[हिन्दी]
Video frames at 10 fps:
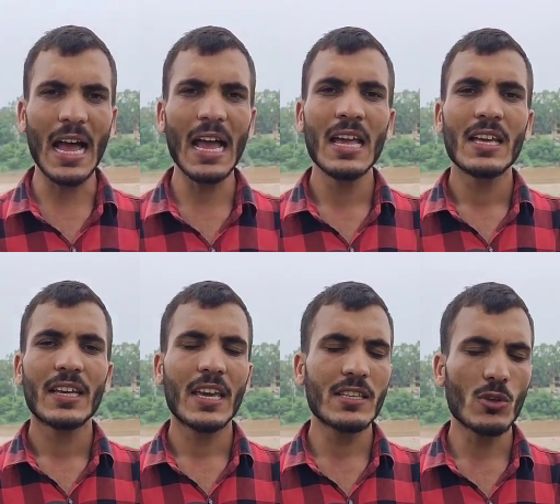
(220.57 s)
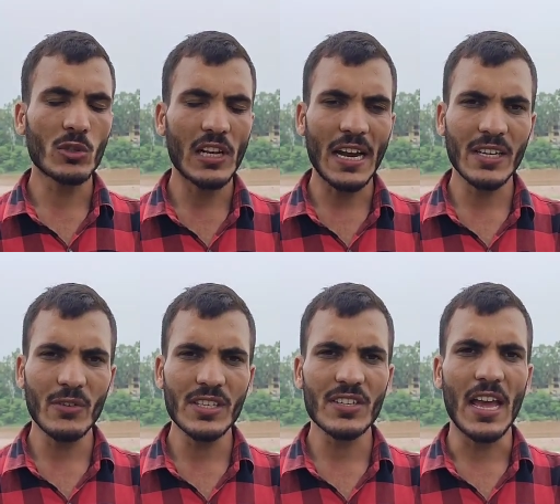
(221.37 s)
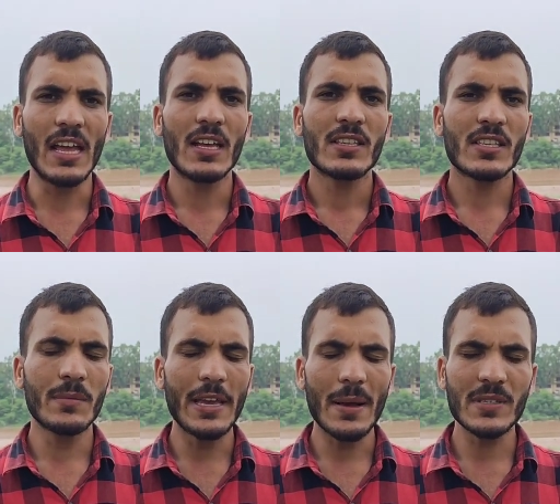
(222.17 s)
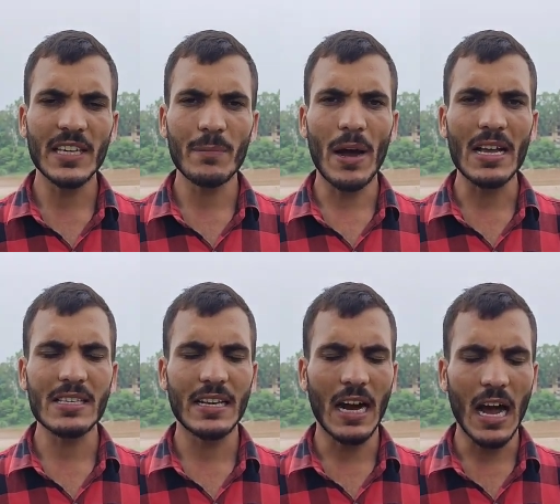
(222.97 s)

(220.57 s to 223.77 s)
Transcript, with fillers: है कि इस सोशल एक्टिविस्ट ने सी के पास एक